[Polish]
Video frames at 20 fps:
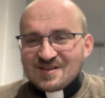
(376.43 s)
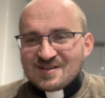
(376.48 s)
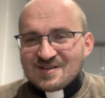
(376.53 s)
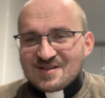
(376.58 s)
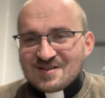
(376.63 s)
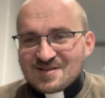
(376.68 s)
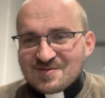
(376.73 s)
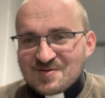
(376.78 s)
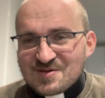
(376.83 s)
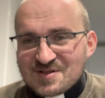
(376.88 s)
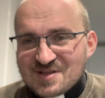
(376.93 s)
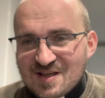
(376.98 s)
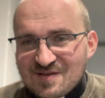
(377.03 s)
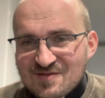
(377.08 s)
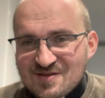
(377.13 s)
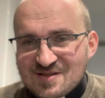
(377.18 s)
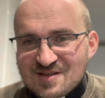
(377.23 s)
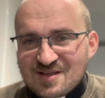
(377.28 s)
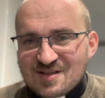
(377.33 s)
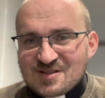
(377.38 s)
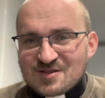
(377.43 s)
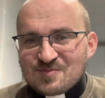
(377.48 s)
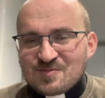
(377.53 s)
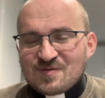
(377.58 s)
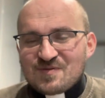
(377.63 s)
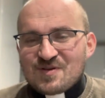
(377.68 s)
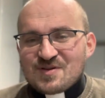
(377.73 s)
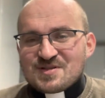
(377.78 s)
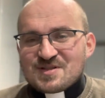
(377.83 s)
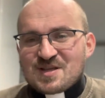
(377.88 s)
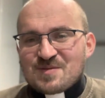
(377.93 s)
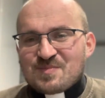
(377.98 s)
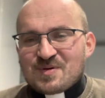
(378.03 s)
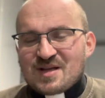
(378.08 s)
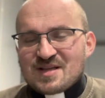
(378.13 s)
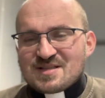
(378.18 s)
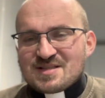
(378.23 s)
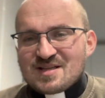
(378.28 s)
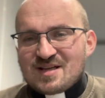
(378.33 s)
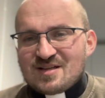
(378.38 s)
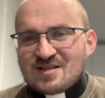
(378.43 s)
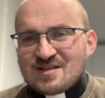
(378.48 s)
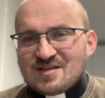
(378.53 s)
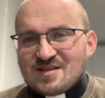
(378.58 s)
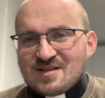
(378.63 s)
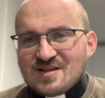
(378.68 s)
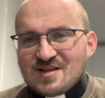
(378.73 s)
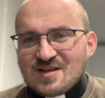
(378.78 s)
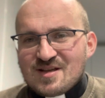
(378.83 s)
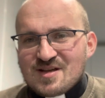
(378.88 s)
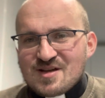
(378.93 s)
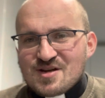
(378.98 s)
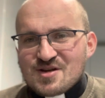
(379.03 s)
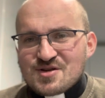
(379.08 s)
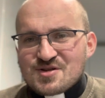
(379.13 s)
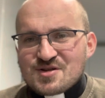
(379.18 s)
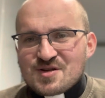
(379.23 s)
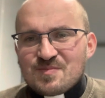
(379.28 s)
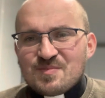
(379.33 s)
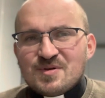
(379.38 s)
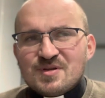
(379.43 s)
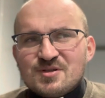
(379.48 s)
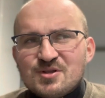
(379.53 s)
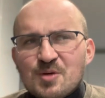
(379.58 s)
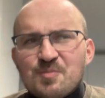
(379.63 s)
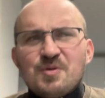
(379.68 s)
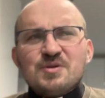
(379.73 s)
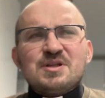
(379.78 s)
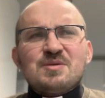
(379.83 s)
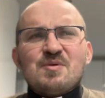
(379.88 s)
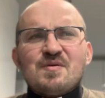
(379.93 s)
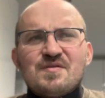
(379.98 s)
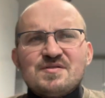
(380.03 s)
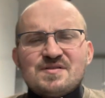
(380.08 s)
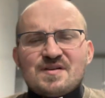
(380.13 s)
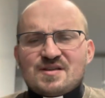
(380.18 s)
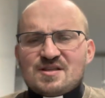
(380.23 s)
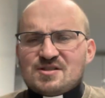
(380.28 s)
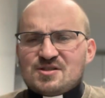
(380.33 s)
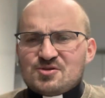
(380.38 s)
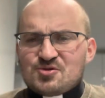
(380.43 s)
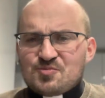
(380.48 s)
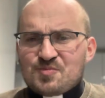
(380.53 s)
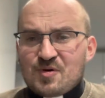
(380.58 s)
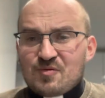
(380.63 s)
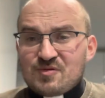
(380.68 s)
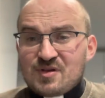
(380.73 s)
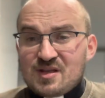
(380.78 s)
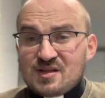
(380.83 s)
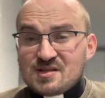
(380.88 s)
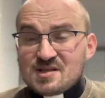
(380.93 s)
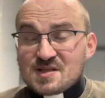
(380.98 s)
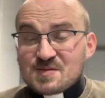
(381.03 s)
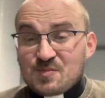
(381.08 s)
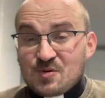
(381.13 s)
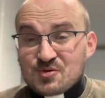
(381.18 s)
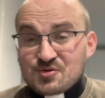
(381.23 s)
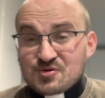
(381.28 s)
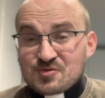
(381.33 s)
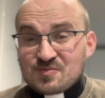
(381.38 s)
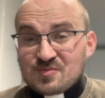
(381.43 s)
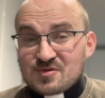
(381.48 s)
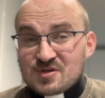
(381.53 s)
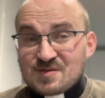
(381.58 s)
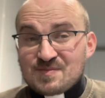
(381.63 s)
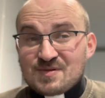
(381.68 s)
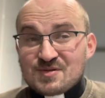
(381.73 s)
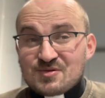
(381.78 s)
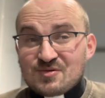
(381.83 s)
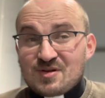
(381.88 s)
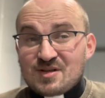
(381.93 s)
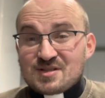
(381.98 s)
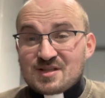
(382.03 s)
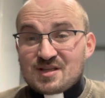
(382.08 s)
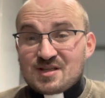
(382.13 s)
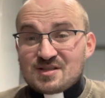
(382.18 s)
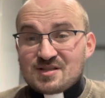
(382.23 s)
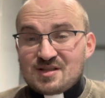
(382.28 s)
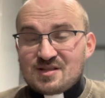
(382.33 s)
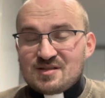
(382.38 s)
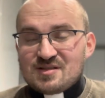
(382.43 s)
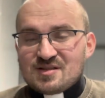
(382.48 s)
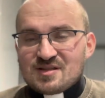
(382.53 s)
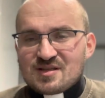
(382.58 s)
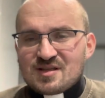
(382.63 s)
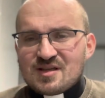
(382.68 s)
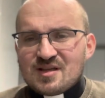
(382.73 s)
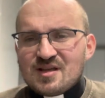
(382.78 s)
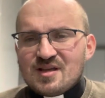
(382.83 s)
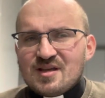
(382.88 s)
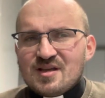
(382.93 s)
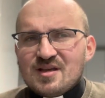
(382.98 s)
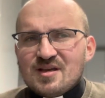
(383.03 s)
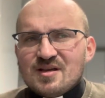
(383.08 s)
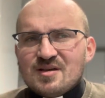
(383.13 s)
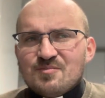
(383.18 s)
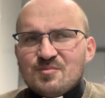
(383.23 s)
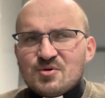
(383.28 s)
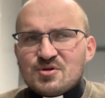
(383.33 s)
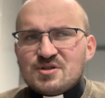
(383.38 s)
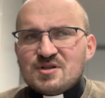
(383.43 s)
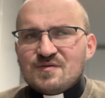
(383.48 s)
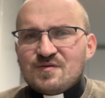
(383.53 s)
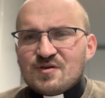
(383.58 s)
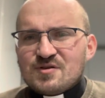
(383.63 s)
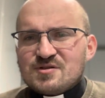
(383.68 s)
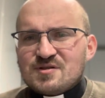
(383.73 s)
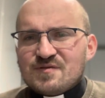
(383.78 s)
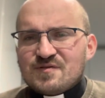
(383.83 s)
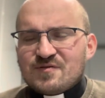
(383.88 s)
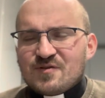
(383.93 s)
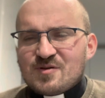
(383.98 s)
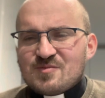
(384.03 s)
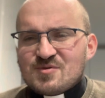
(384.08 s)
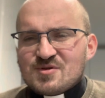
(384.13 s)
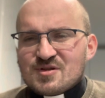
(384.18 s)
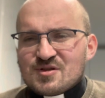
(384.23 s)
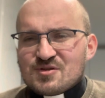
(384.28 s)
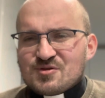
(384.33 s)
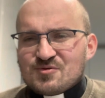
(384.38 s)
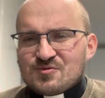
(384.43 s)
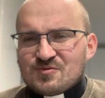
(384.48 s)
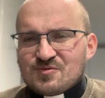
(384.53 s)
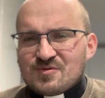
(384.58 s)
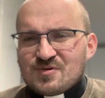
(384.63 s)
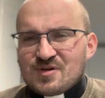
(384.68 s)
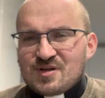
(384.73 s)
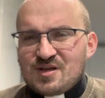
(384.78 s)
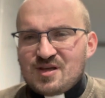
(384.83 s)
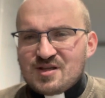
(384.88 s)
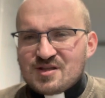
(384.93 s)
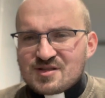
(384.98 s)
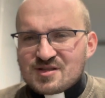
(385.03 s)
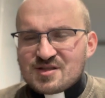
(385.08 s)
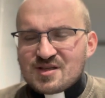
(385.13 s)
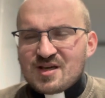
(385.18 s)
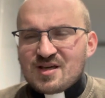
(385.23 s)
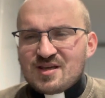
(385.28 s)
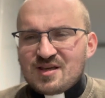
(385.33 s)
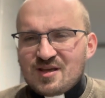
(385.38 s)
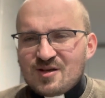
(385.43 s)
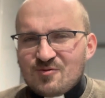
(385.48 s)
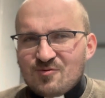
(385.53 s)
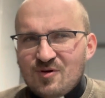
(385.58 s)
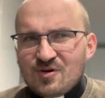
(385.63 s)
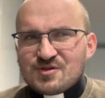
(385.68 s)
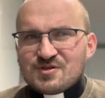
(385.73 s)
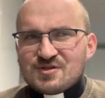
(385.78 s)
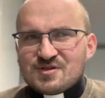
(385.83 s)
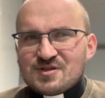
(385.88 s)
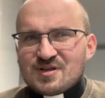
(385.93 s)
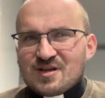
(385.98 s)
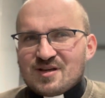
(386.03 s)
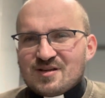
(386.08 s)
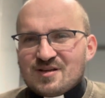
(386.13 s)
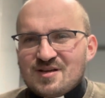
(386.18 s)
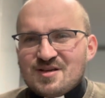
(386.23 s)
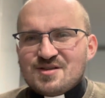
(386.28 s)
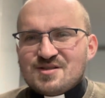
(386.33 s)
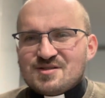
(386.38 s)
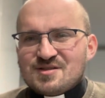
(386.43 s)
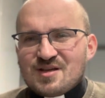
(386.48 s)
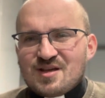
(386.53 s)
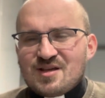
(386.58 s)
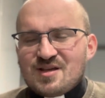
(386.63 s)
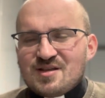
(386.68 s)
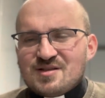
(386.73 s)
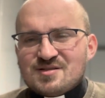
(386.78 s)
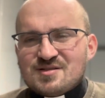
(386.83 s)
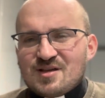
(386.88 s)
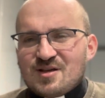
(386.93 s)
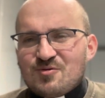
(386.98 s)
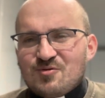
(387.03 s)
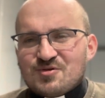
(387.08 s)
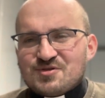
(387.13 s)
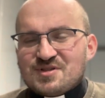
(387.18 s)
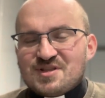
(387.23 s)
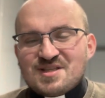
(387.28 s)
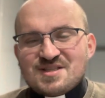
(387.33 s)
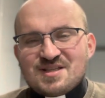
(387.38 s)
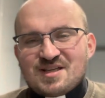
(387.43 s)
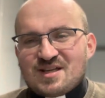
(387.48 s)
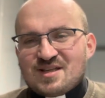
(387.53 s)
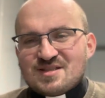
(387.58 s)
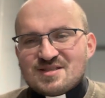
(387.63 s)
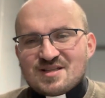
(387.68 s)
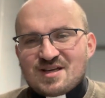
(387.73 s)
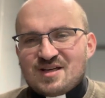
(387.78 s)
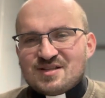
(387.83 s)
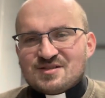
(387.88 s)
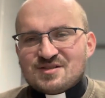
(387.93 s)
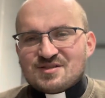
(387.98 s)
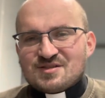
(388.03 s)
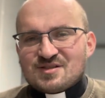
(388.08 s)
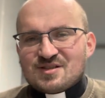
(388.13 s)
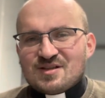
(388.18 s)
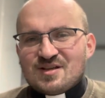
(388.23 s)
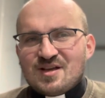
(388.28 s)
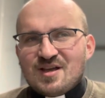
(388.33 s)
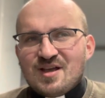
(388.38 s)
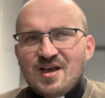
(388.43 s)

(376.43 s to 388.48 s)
żeby zostawić jakieś obowiązki pracy, ale żeby to podejmować w jakiś zupełnie inny sposób, żeby szukać jakichś innych możliwości w twoim życiu. Idźcie i głoście, idźcie, idźcie i głoście, nie zniechęcajcie się.